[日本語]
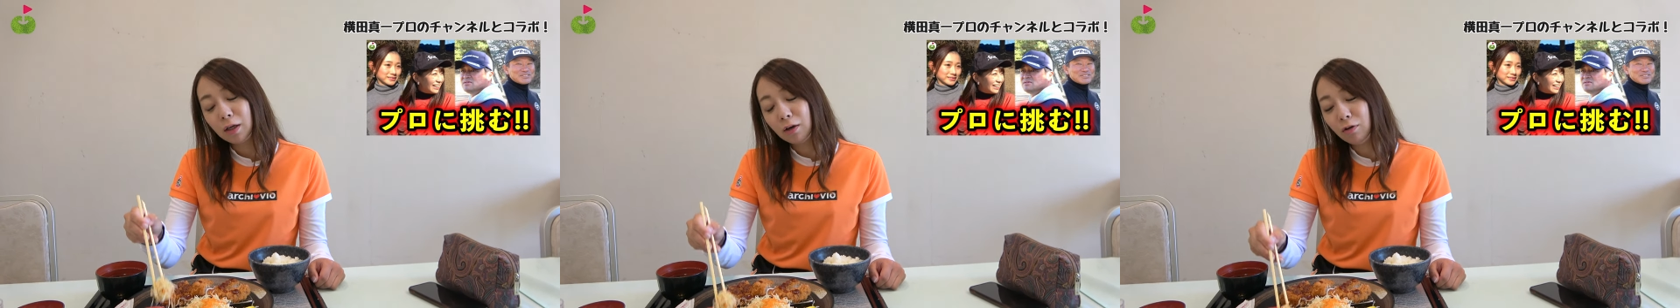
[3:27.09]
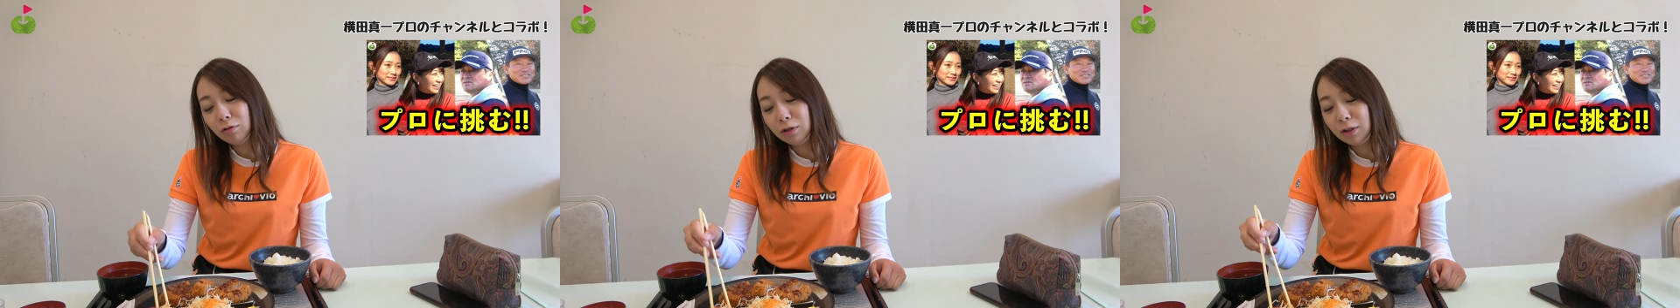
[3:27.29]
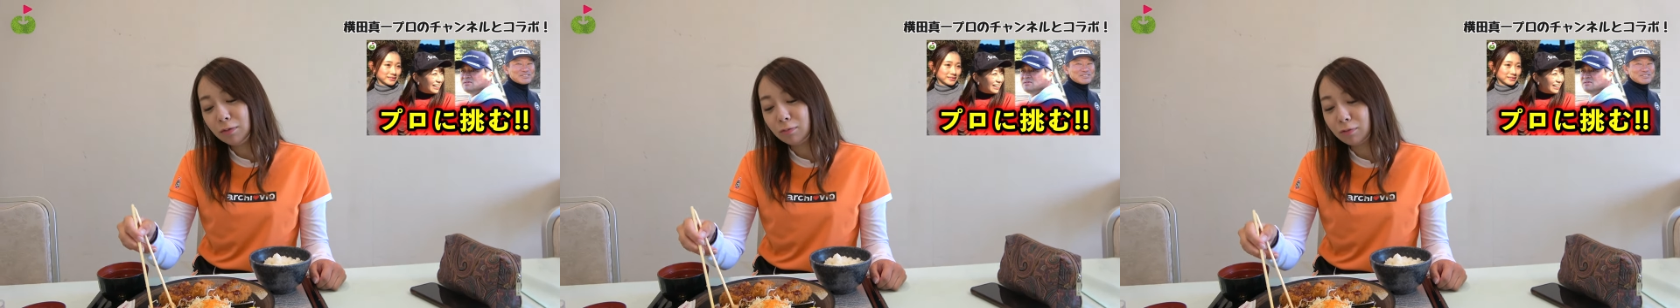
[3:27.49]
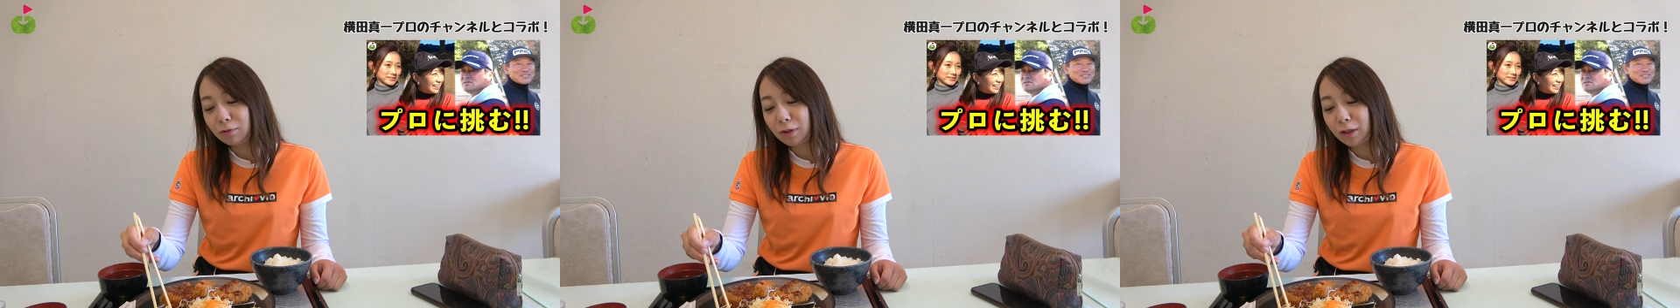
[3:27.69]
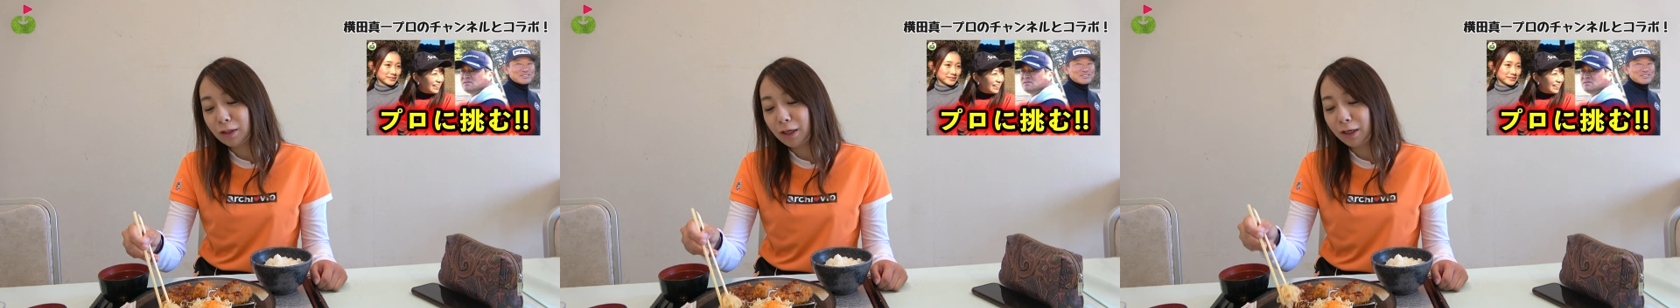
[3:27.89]
本人も
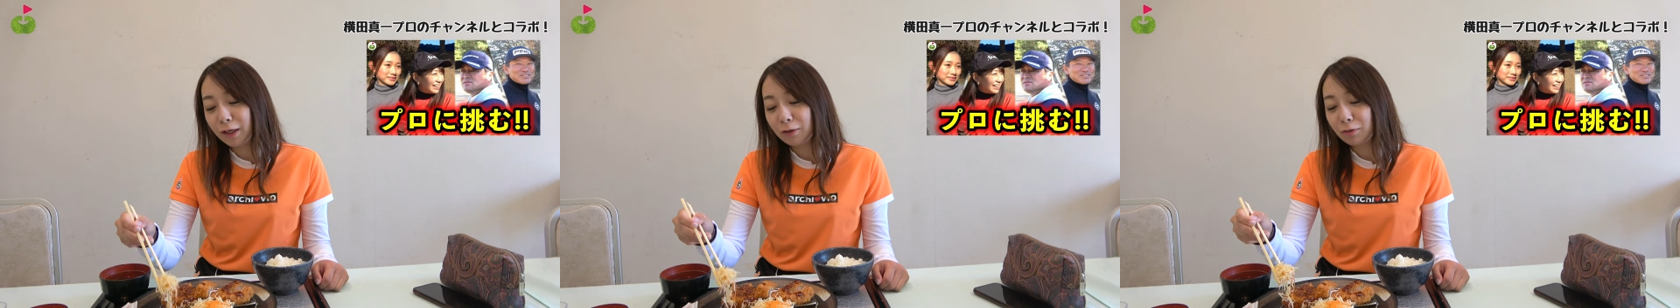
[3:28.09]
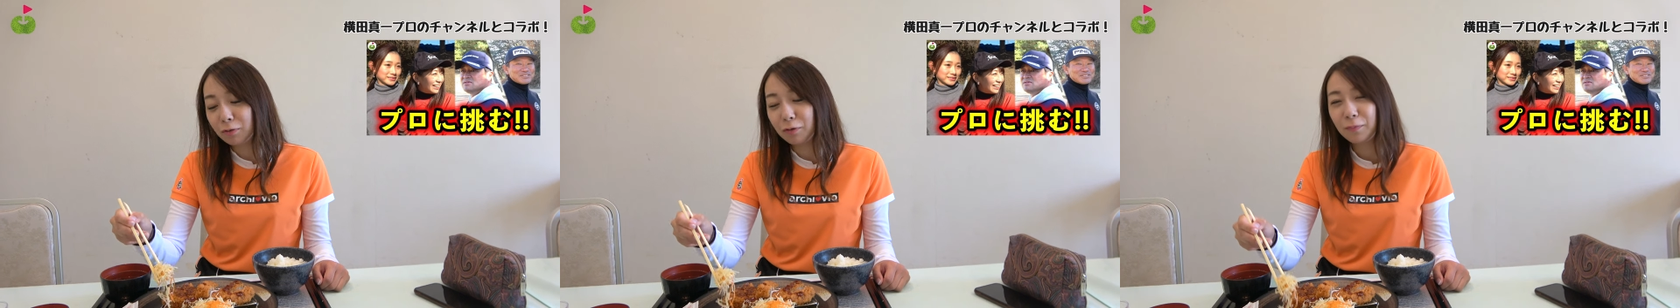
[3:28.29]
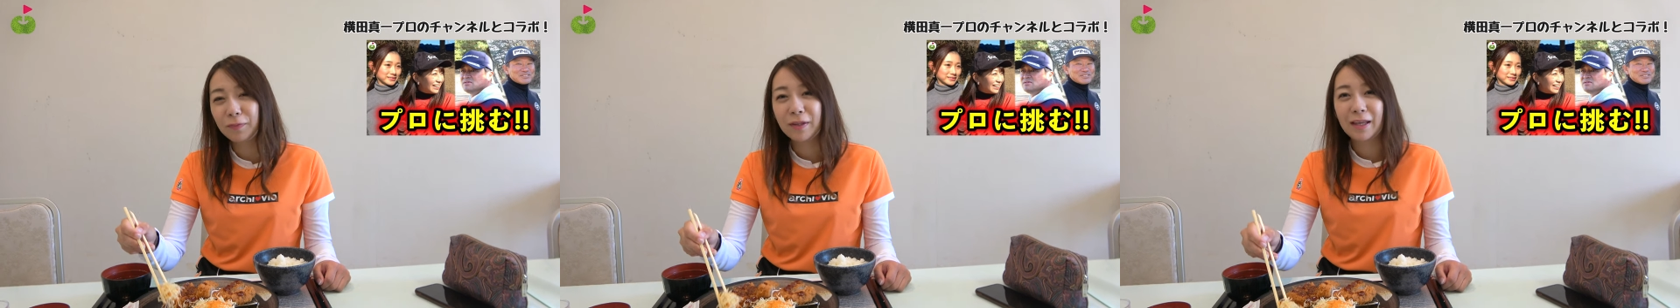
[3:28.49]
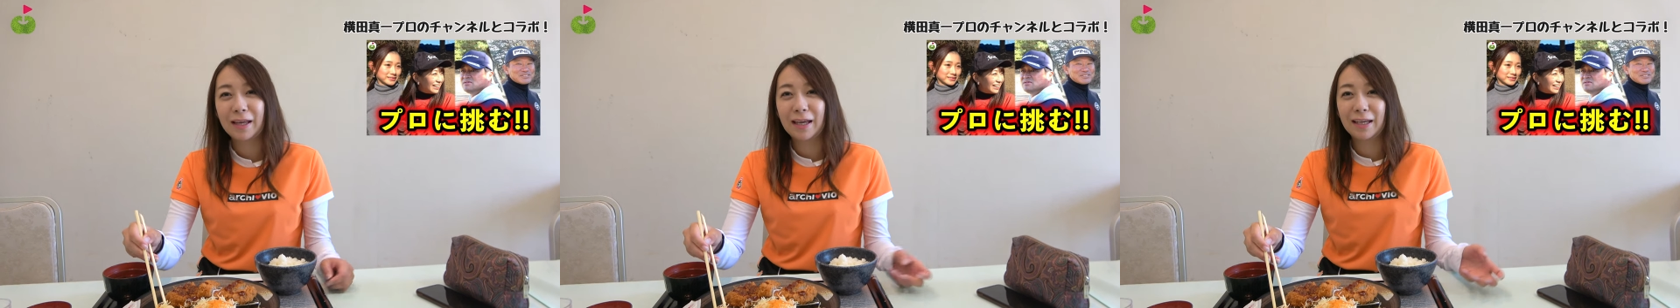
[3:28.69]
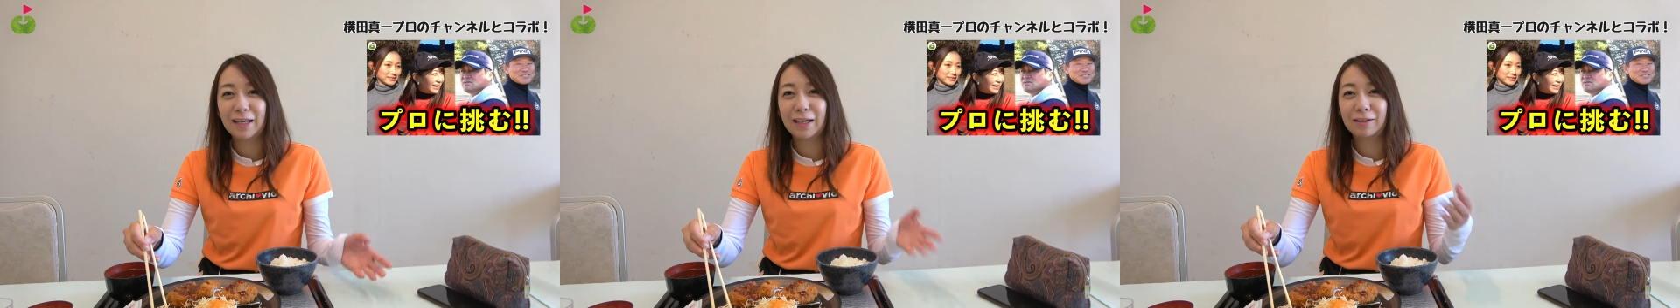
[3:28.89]
影の
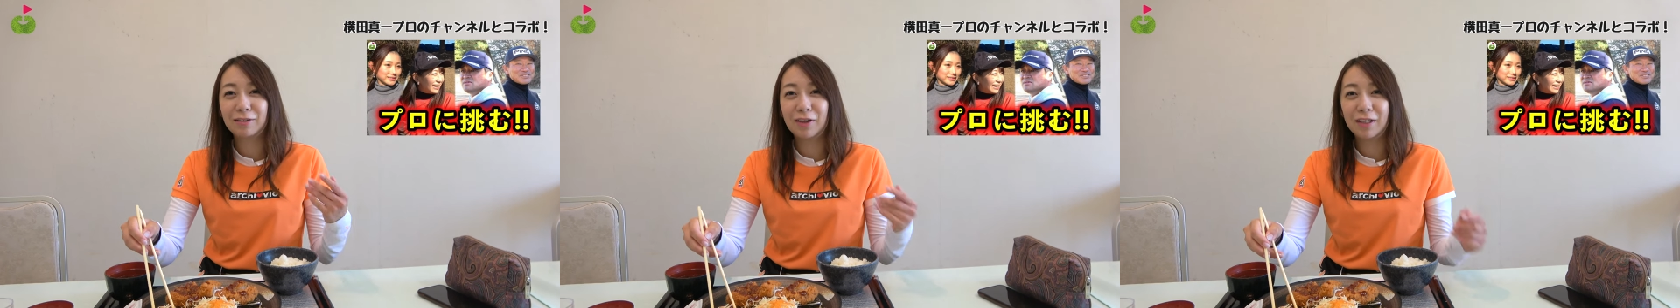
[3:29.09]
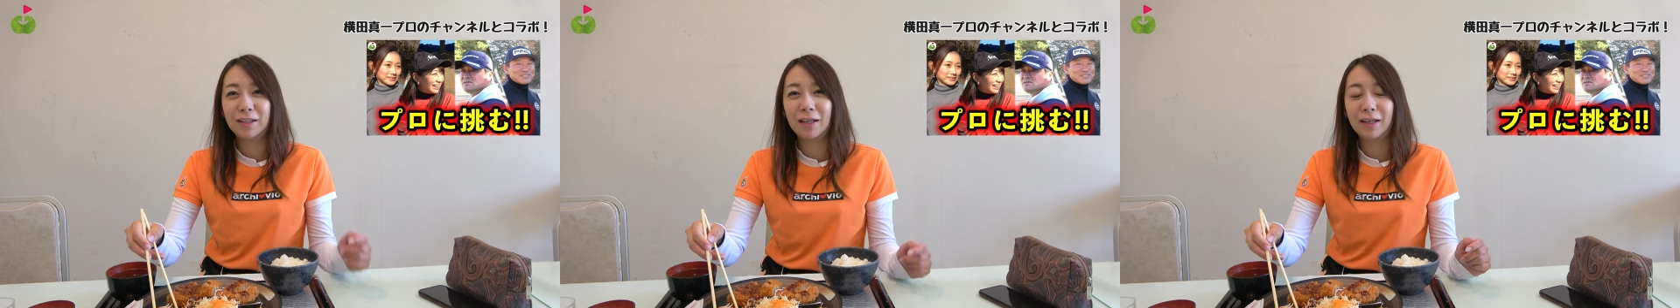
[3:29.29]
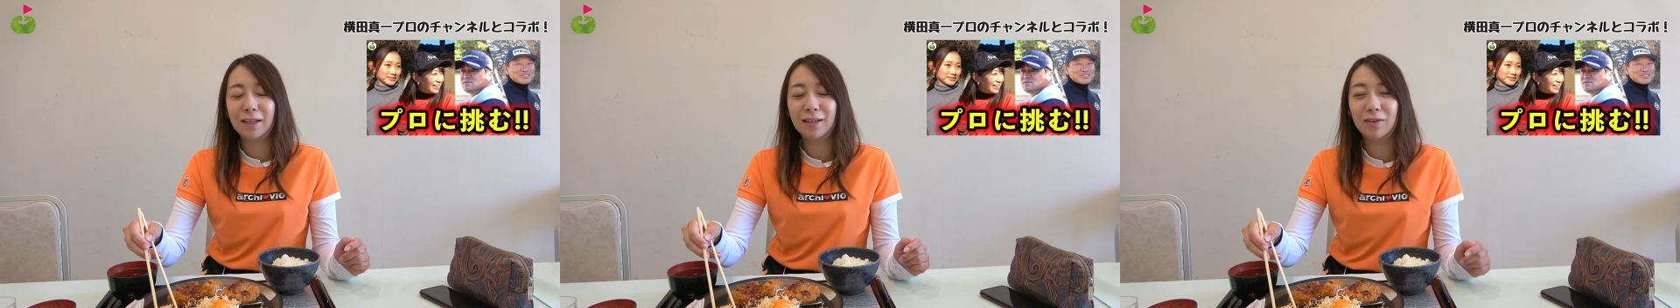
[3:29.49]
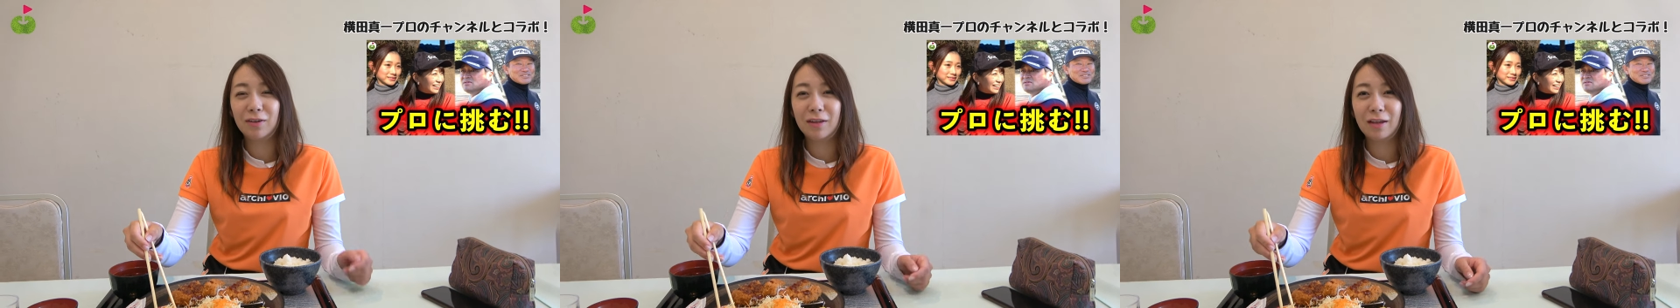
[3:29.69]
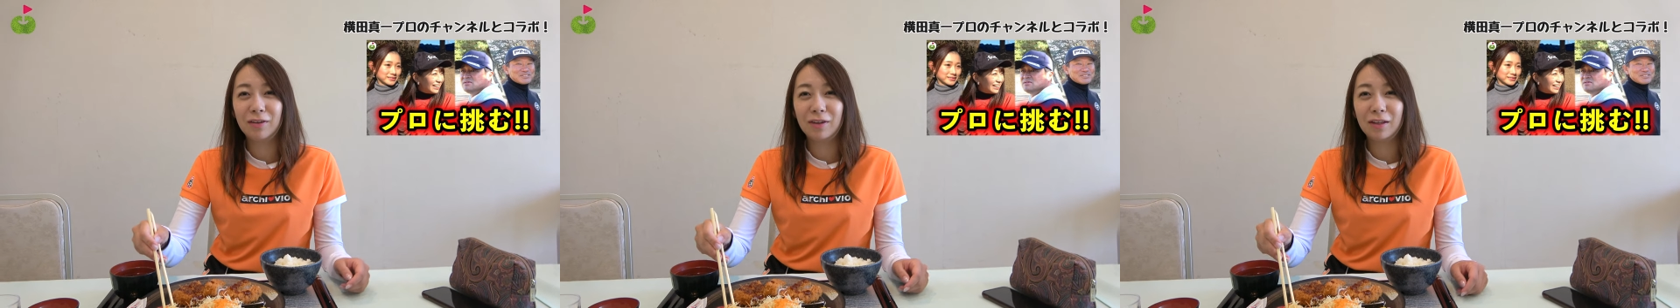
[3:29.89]
役割でいいっ
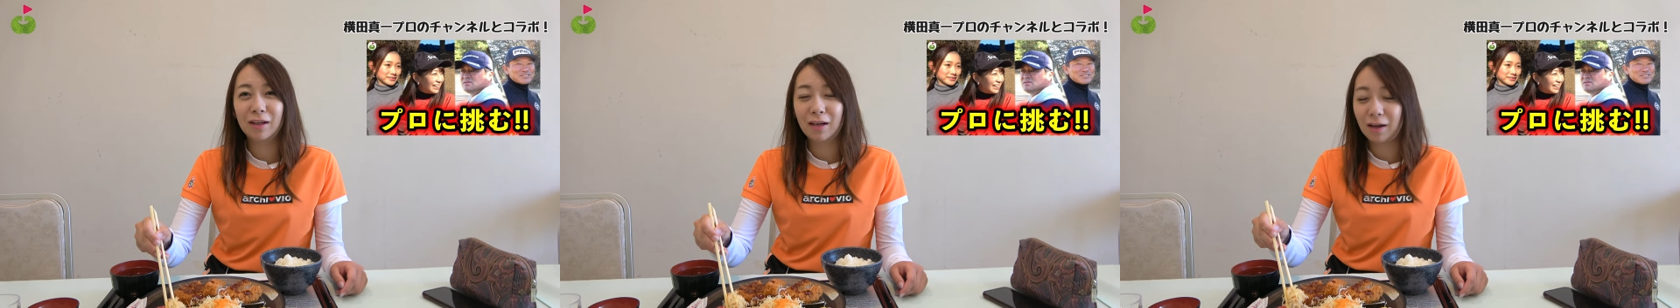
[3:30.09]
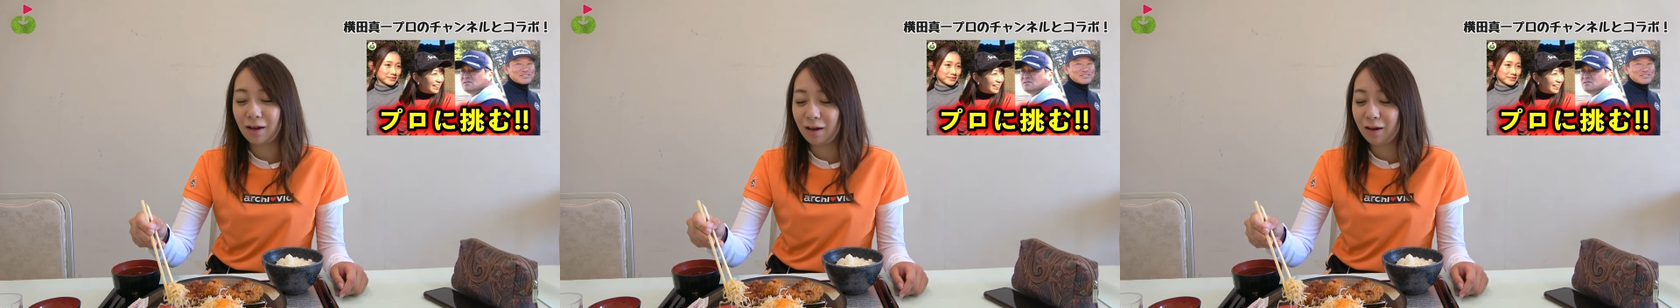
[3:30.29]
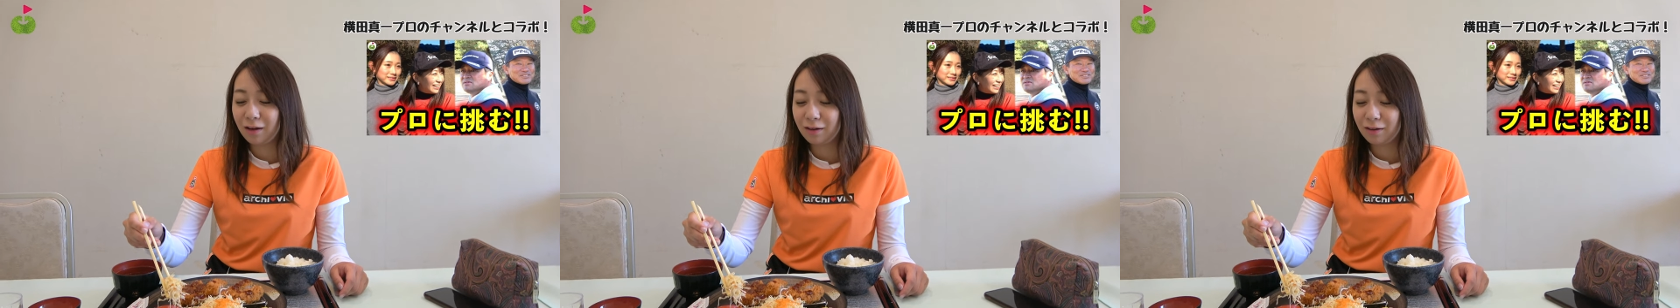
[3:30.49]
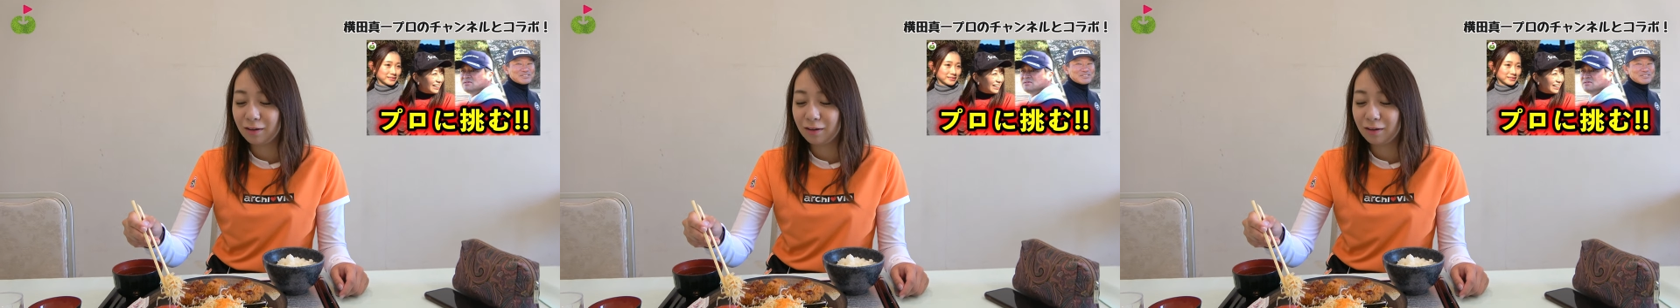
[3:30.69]
て言ってたから、